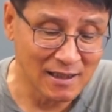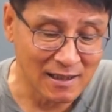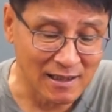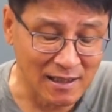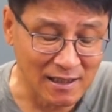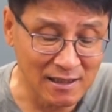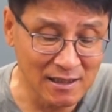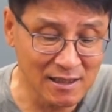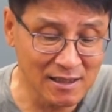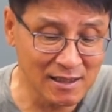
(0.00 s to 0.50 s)

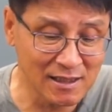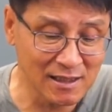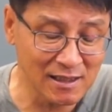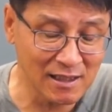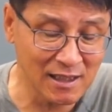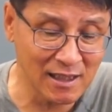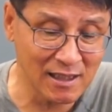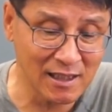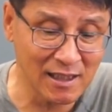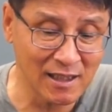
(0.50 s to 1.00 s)
예,
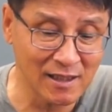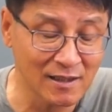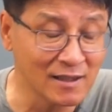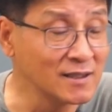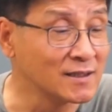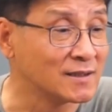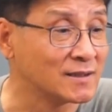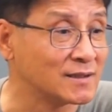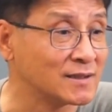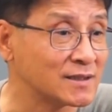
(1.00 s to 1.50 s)

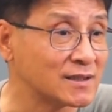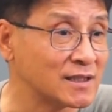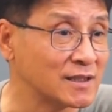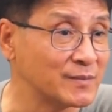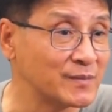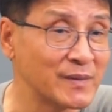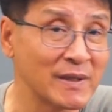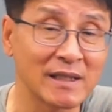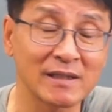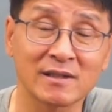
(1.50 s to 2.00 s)
이시기에는
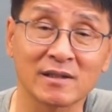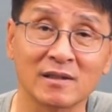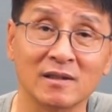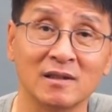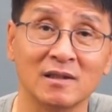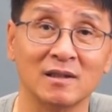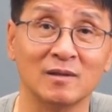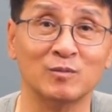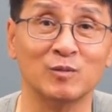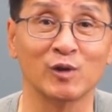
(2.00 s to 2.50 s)

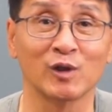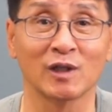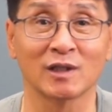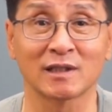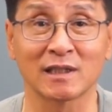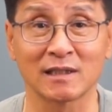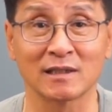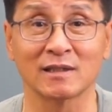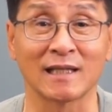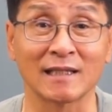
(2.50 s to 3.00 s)
GPS를 무려
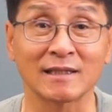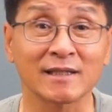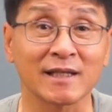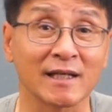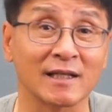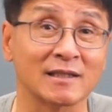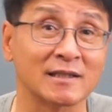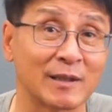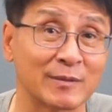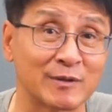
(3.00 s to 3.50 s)
다섯
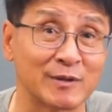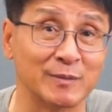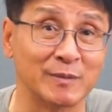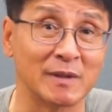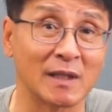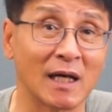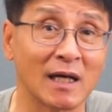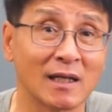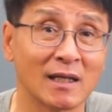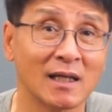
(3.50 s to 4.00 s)
개를
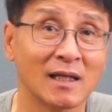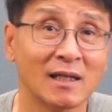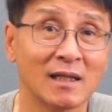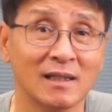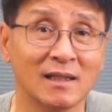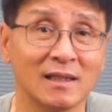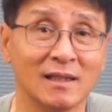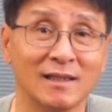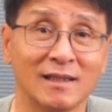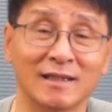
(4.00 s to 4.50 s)
잡습니다.
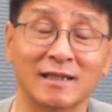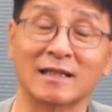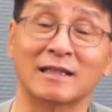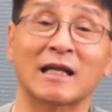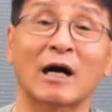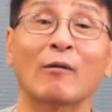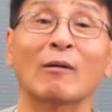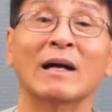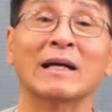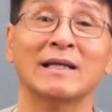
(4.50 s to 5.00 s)
그러니까
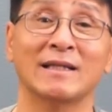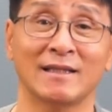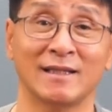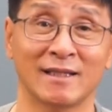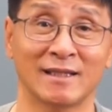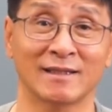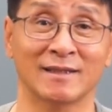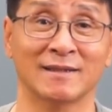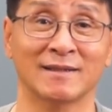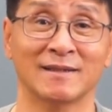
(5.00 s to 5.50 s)
나와
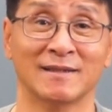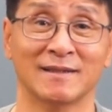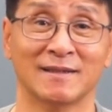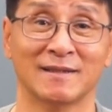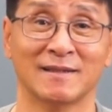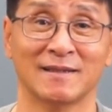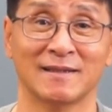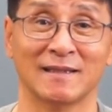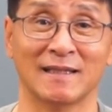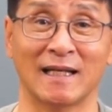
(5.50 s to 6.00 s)
있는
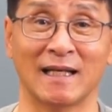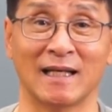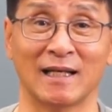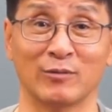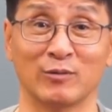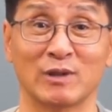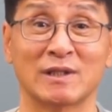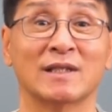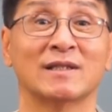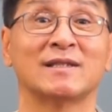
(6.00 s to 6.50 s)
예,
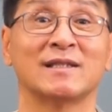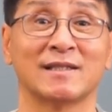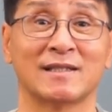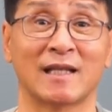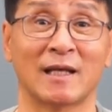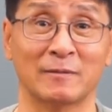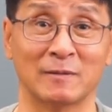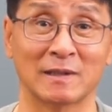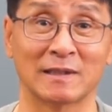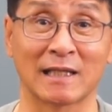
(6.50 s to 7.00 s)
위성
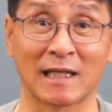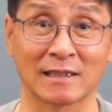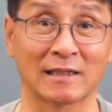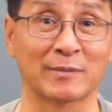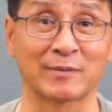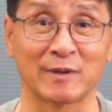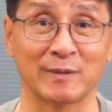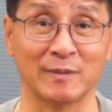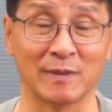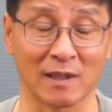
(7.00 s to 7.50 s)
시스템은 다
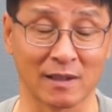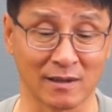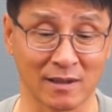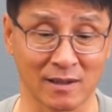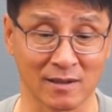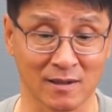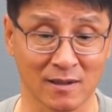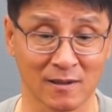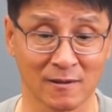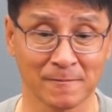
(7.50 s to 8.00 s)
잡습니다.
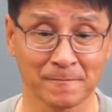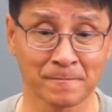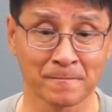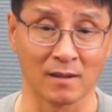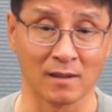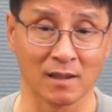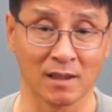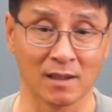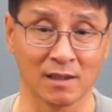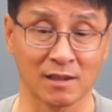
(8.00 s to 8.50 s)
그래서
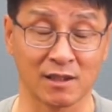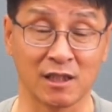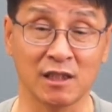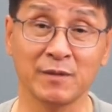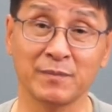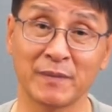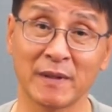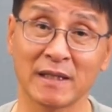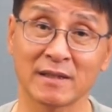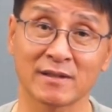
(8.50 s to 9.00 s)

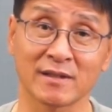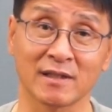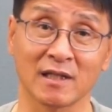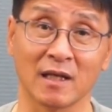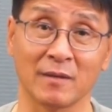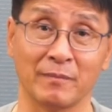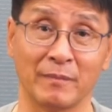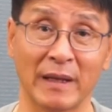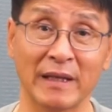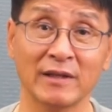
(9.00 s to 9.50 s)

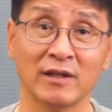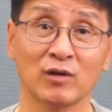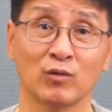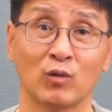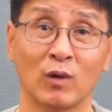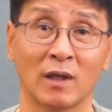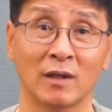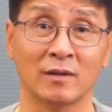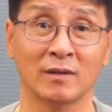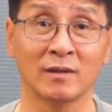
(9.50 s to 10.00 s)
GPS의 밴드 1,
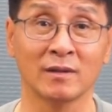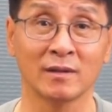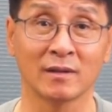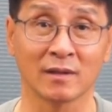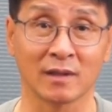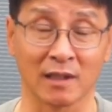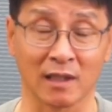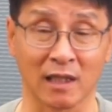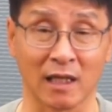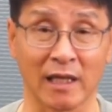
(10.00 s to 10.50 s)

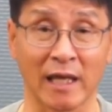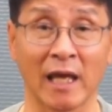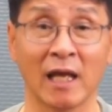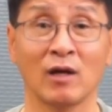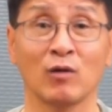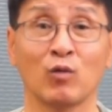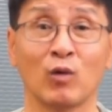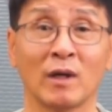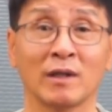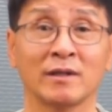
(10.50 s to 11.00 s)
그러니까
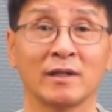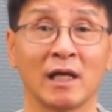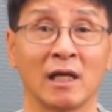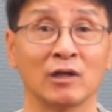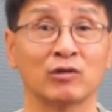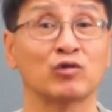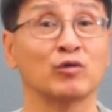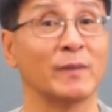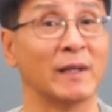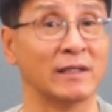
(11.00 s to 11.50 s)
L1,
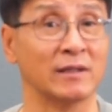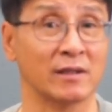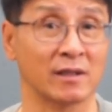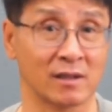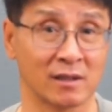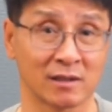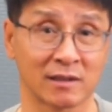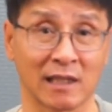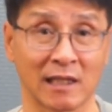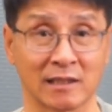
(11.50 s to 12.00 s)
L2
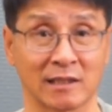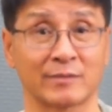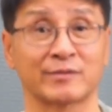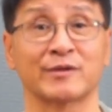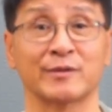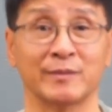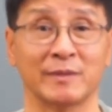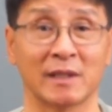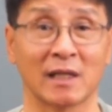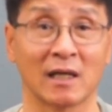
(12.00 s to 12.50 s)
밴드를 다
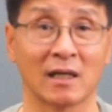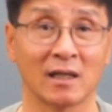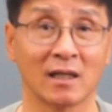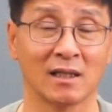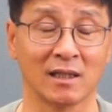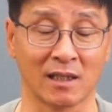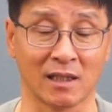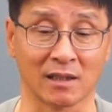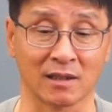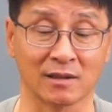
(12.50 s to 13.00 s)
잡습니다.
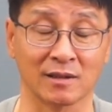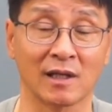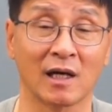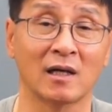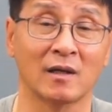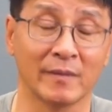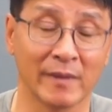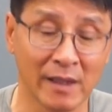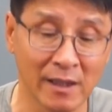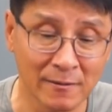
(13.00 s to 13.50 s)
예, 그
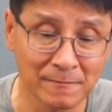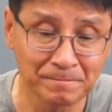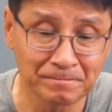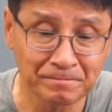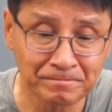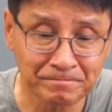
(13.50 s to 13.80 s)
다음에